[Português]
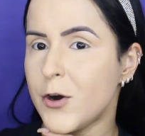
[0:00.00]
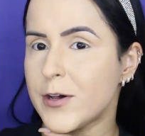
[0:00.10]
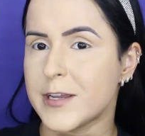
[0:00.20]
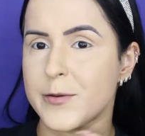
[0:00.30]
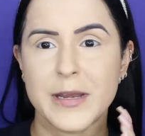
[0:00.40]

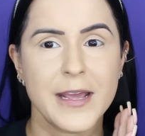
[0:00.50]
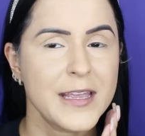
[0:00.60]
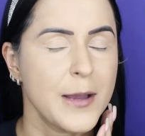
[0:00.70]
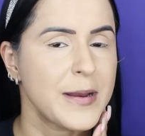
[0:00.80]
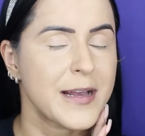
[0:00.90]
Ó, terminei
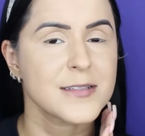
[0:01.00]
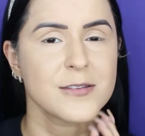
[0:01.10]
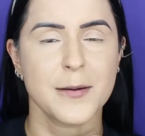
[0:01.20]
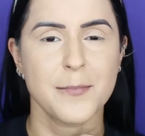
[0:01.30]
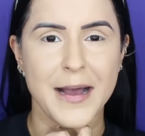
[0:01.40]
aqui a
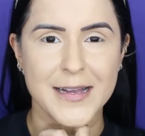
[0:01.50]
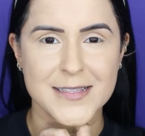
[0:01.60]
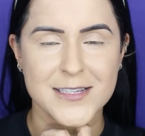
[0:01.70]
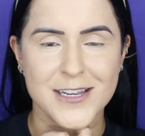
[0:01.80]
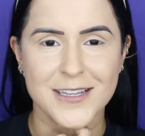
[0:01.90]
aplicação da
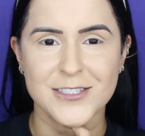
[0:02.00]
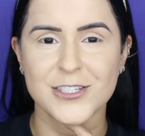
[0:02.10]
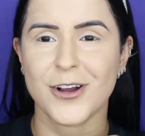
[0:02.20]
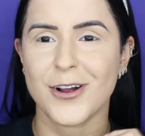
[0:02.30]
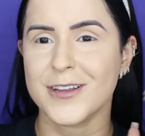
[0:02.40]
base,
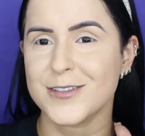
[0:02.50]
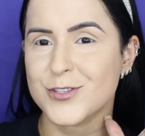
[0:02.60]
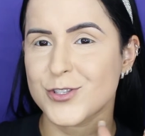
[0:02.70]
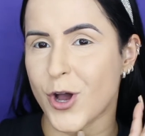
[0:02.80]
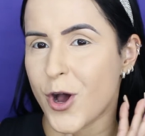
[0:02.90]
gente. Olha
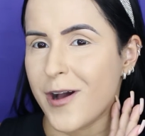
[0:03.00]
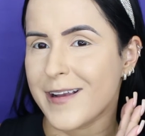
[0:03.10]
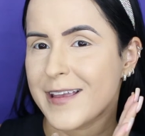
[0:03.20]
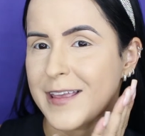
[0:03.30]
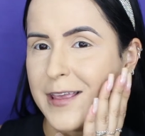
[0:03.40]

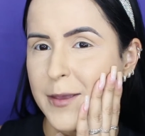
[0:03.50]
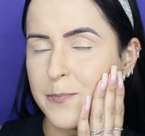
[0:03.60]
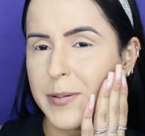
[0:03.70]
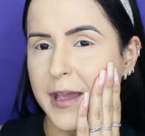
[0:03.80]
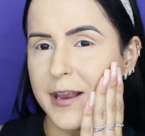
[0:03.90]
só que
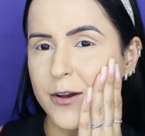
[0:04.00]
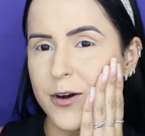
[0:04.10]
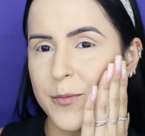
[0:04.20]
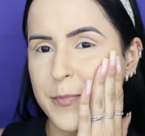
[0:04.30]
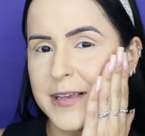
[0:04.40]
pele,
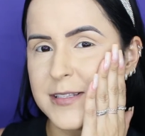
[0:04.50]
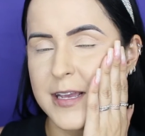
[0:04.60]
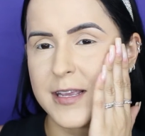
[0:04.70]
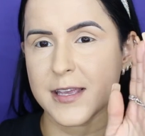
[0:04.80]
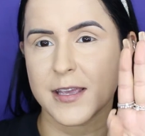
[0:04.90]
ó, bem
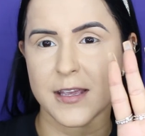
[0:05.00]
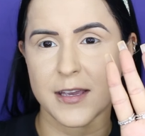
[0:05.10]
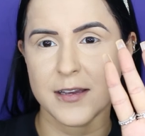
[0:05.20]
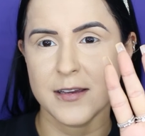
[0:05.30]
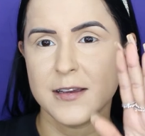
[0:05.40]

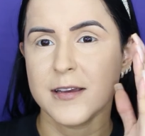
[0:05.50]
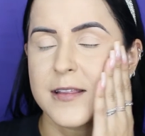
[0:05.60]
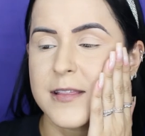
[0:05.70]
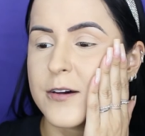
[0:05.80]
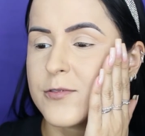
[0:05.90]
sequinha,
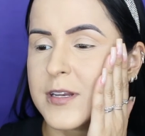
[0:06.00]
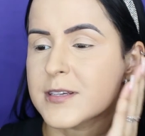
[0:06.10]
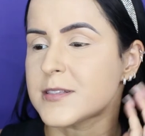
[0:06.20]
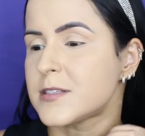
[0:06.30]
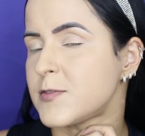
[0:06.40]
não
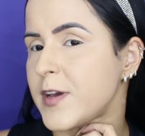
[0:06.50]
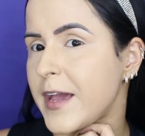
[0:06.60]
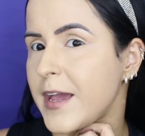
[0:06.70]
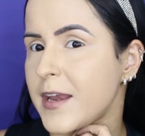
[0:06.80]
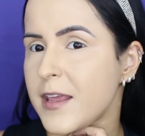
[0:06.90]

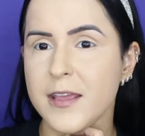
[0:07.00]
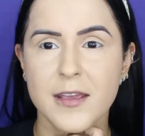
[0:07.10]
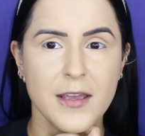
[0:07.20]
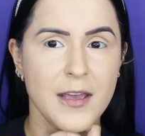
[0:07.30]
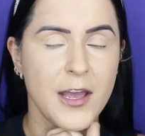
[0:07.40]

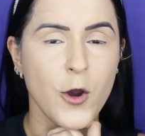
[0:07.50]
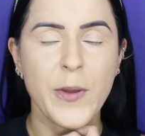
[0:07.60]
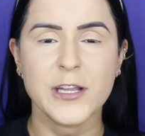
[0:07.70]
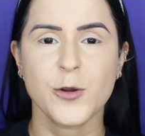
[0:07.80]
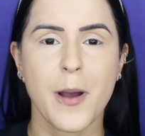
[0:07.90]
transfere.
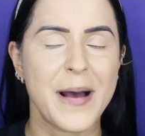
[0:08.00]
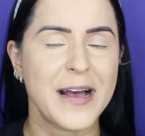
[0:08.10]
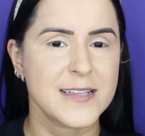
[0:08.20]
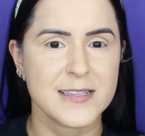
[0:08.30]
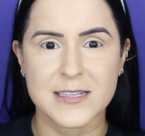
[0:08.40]
Realmente é uma
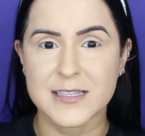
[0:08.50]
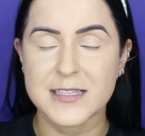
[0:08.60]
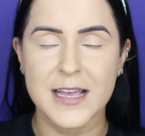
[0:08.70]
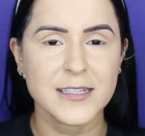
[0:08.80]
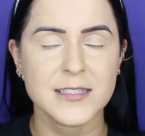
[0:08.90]
base assim,
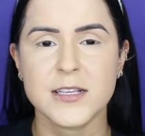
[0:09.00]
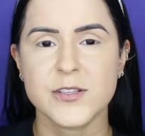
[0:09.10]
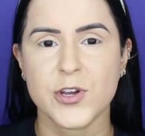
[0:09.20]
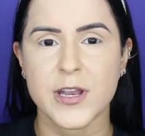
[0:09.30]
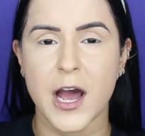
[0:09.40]

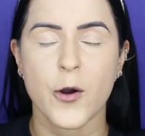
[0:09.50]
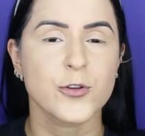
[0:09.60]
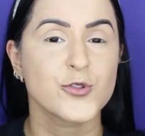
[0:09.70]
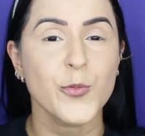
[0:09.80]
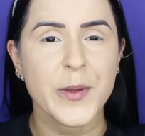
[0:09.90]
sensacional,
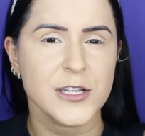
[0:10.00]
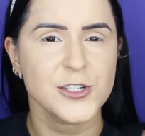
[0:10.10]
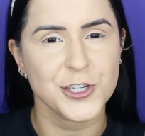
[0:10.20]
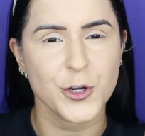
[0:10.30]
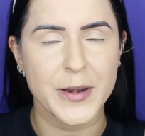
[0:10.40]
eu super
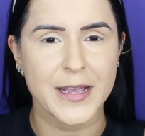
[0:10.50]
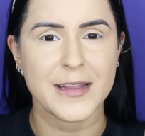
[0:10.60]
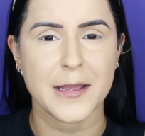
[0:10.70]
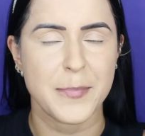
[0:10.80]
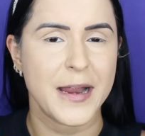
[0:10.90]
indico para
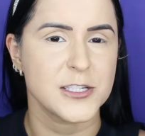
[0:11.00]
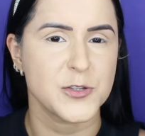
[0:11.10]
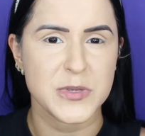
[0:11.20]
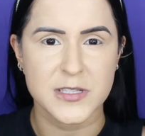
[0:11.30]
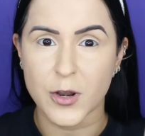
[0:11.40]
quem tem pele
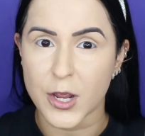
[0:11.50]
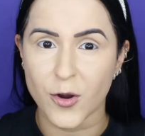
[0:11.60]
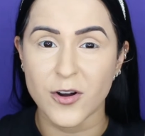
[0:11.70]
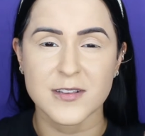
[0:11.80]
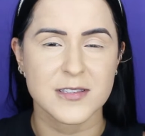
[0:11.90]
de mista
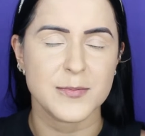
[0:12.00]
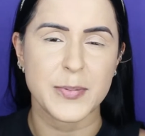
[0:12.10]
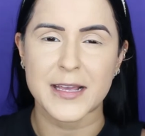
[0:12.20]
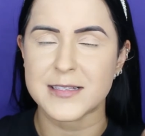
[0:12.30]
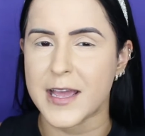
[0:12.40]
oleosa,
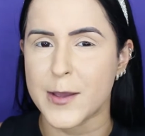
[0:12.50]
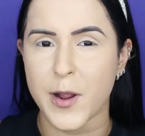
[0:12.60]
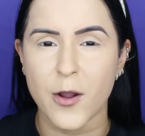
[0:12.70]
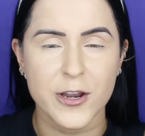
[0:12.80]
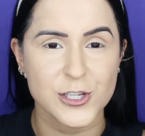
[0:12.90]
para essa
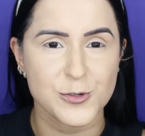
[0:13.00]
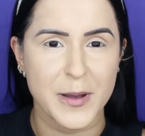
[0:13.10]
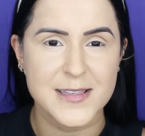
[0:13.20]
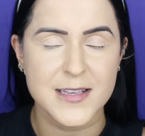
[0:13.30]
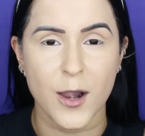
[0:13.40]
época agora de
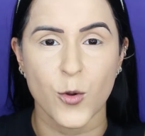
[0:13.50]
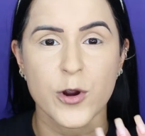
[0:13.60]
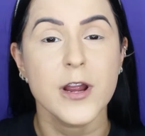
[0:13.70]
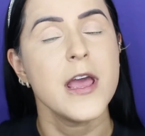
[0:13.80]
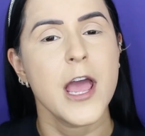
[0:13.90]
mais calor,